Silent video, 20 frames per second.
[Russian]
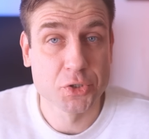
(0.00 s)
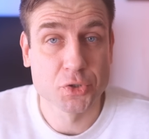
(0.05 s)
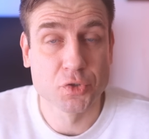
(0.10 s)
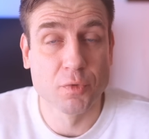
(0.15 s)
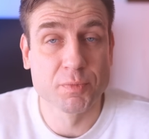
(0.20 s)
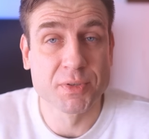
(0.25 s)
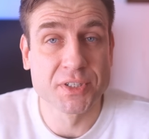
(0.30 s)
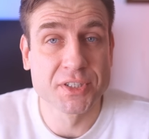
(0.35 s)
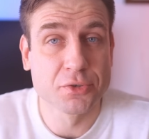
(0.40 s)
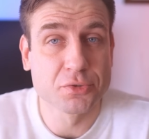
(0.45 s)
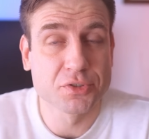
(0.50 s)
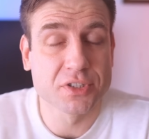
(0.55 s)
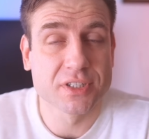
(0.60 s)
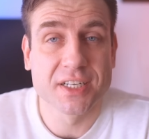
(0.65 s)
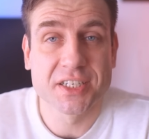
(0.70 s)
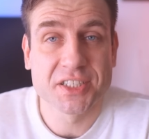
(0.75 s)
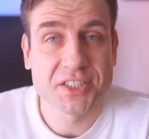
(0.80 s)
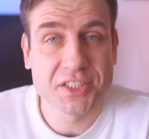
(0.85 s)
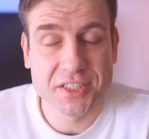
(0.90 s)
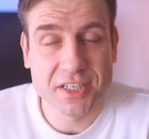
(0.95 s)
что вы планируете
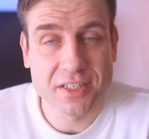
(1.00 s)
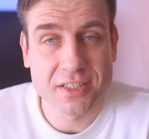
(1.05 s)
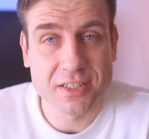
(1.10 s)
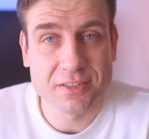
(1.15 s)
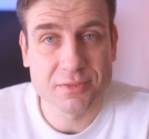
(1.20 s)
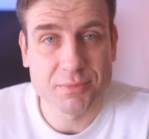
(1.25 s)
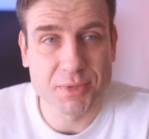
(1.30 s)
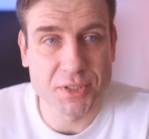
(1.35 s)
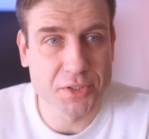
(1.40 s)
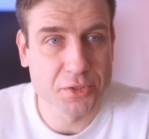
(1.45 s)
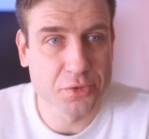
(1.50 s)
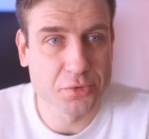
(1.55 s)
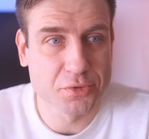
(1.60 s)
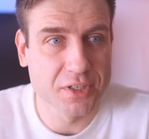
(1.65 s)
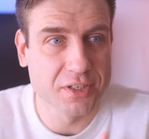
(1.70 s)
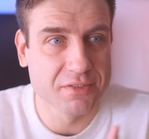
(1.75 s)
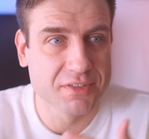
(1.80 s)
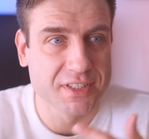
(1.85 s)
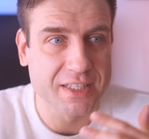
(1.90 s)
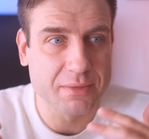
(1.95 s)
дальше делать,
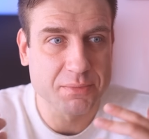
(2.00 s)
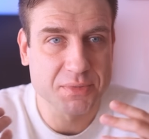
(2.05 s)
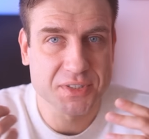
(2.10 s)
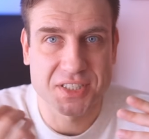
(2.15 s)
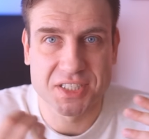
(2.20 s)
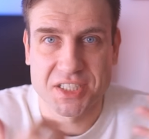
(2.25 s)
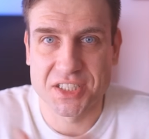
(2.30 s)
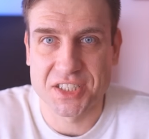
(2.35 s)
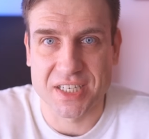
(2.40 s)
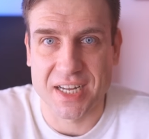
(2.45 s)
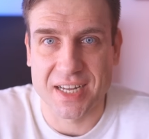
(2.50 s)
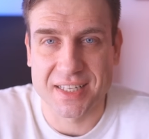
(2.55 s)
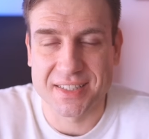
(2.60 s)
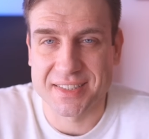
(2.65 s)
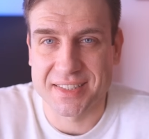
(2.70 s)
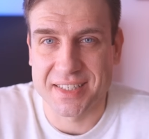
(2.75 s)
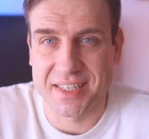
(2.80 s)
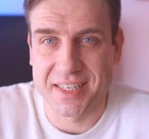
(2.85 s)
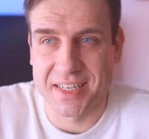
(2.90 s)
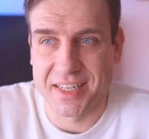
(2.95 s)
планируете ли вы там
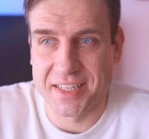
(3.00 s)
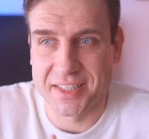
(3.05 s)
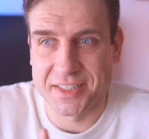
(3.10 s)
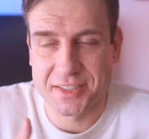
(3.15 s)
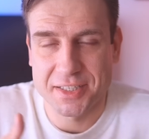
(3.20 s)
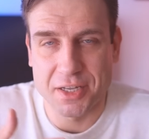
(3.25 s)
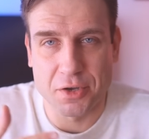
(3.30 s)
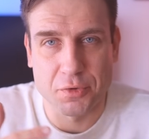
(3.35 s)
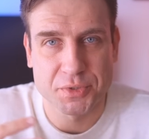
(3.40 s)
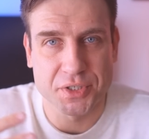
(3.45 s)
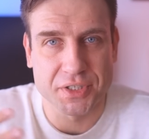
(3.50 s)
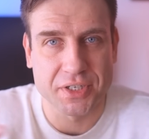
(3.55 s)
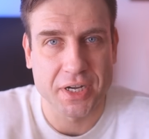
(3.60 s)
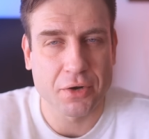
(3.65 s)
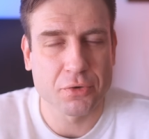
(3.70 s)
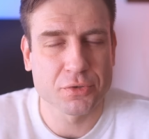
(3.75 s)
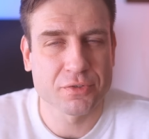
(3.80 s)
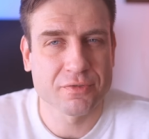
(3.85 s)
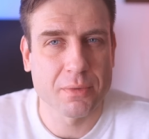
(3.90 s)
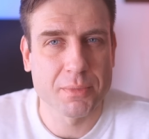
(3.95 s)
съезжаться или, не знаю, вообще,
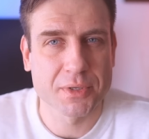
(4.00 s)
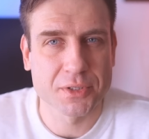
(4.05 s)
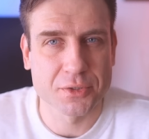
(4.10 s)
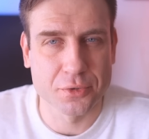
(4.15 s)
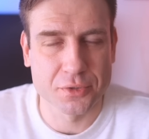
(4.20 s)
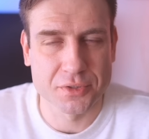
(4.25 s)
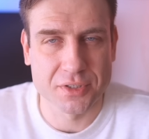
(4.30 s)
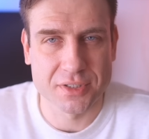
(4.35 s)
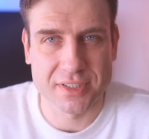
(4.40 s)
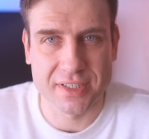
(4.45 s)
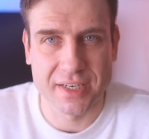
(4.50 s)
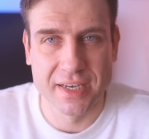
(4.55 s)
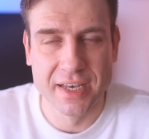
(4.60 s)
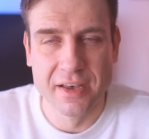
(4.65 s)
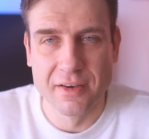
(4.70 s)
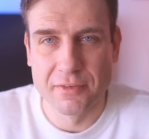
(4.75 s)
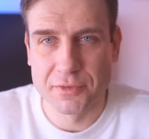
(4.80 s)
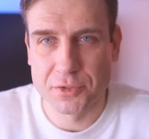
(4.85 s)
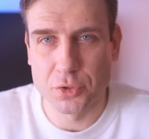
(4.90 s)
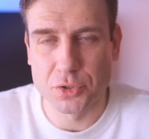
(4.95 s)
как он к вам относится,
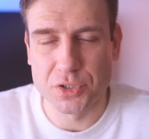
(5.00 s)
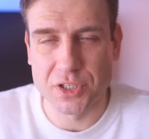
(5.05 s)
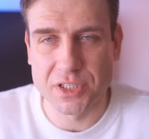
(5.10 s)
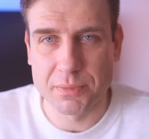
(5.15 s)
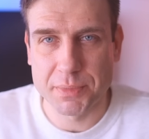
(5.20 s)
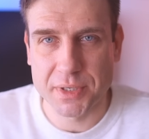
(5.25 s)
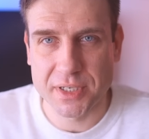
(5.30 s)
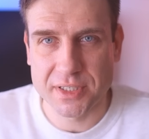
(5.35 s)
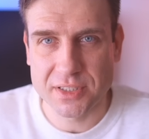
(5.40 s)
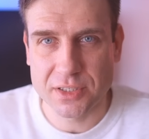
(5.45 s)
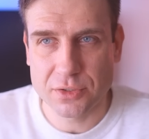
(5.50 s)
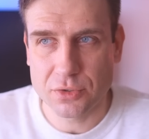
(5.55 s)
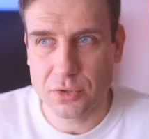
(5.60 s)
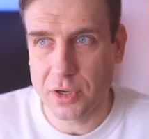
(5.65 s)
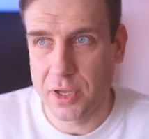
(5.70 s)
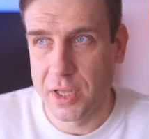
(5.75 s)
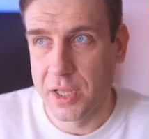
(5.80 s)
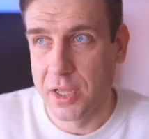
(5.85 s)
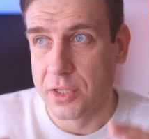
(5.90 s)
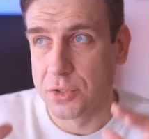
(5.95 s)
все это не
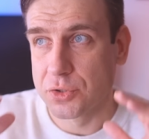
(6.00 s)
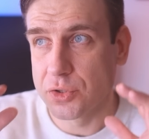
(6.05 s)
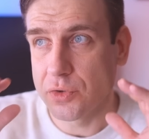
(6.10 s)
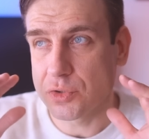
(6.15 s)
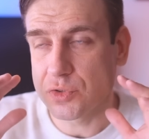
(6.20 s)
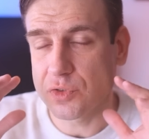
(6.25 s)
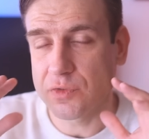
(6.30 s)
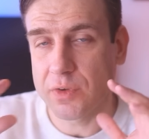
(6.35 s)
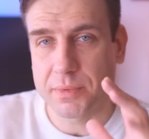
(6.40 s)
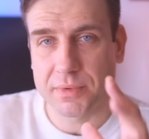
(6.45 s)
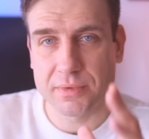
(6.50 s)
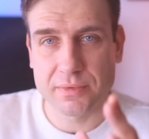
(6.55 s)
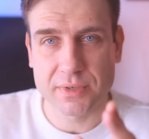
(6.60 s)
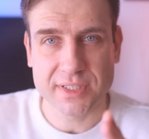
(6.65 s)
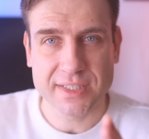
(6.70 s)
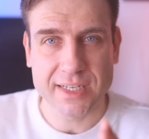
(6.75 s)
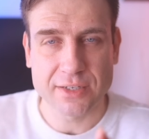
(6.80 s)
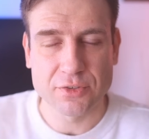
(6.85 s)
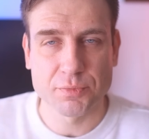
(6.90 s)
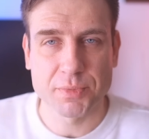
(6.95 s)
прояснено. Но вот он нам
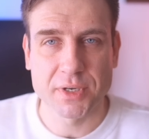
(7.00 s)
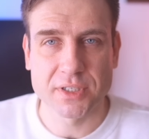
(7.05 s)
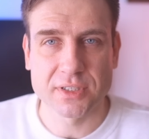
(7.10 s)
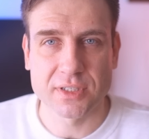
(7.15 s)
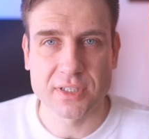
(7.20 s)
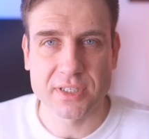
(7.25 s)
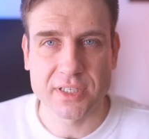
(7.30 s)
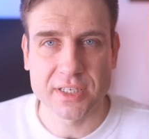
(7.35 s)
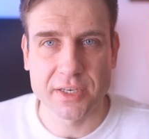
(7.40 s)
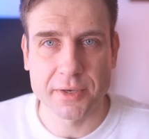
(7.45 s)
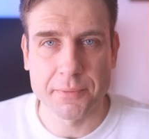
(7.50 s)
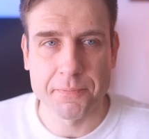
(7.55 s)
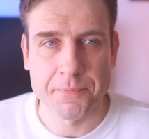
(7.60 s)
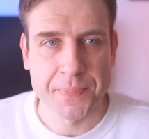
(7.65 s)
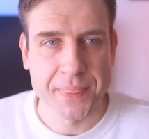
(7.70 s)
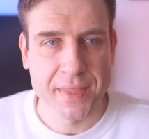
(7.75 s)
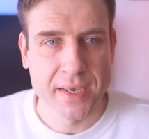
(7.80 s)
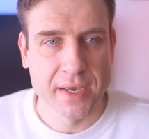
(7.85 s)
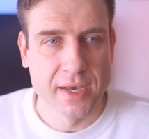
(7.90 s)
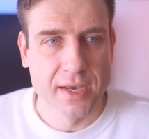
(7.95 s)
рассказывает про эти такие,
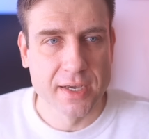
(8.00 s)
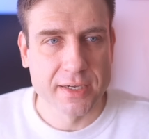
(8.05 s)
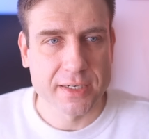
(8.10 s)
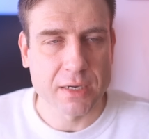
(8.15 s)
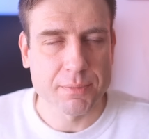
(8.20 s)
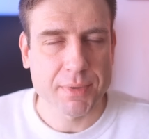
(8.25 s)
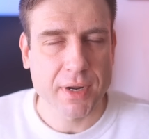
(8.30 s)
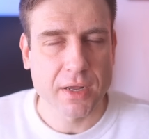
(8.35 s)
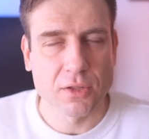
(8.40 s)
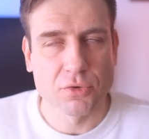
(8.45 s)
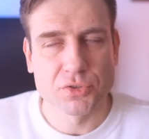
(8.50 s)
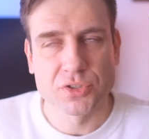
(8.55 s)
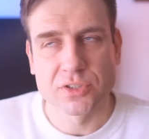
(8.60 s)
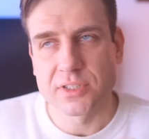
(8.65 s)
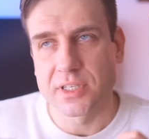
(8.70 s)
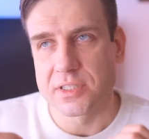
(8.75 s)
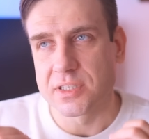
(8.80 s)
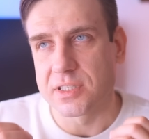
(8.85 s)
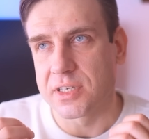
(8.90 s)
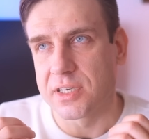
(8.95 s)
как правило, очень,
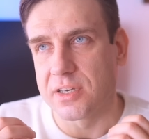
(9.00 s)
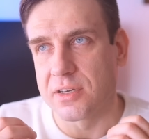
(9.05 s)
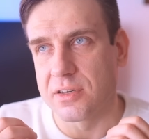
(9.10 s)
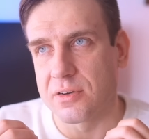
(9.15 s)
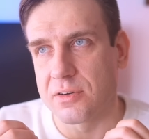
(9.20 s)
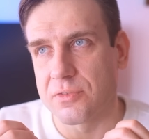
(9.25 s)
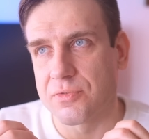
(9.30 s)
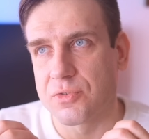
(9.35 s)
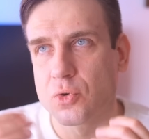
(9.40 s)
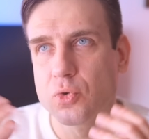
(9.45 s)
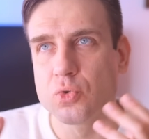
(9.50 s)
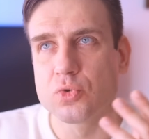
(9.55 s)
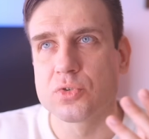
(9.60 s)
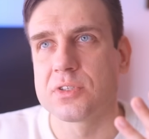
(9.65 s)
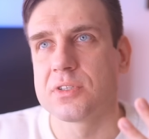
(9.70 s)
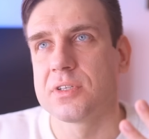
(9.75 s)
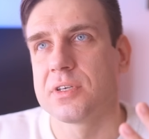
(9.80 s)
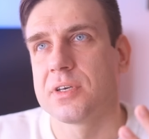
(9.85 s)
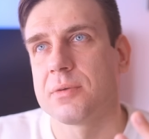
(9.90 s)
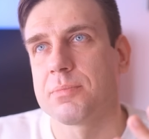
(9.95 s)
знаете, такие
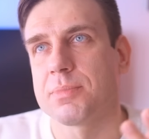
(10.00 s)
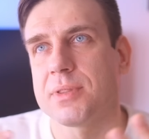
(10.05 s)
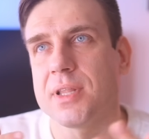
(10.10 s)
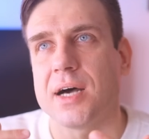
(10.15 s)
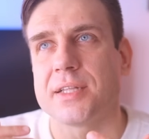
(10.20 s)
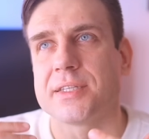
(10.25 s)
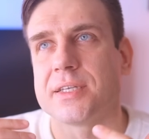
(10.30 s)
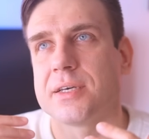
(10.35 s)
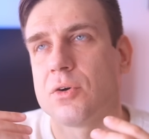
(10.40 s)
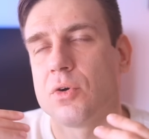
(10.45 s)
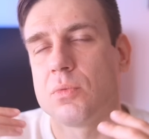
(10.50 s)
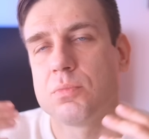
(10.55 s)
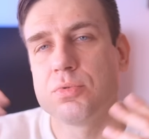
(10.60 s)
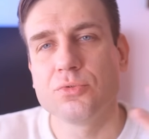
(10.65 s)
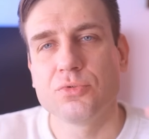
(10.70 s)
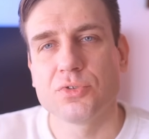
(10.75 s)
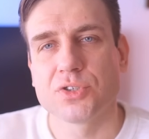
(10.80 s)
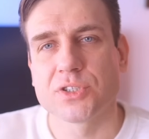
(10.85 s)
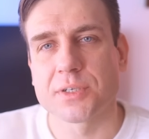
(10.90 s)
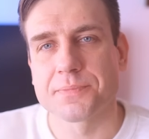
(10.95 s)
вкусные планы о
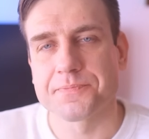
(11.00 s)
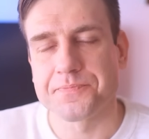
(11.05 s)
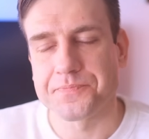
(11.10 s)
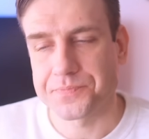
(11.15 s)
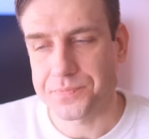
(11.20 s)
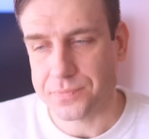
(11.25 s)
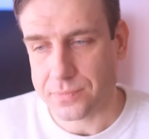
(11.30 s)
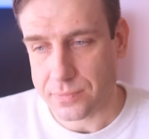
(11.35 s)
будущем,